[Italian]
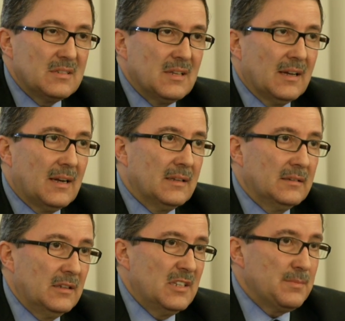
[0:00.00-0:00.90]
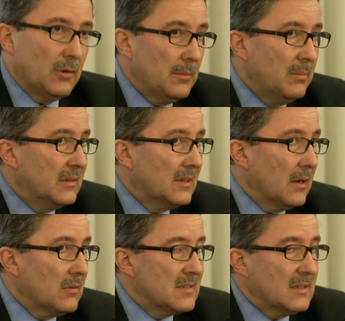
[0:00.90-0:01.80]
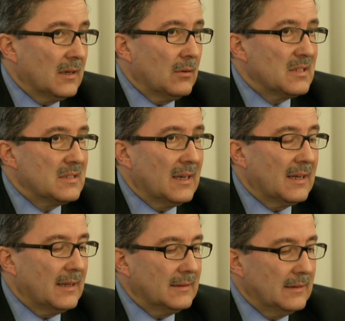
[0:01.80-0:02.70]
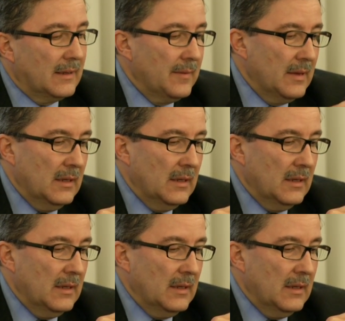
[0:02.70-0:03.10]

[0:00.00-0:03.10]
questa grande disponibilità, questa, questa grande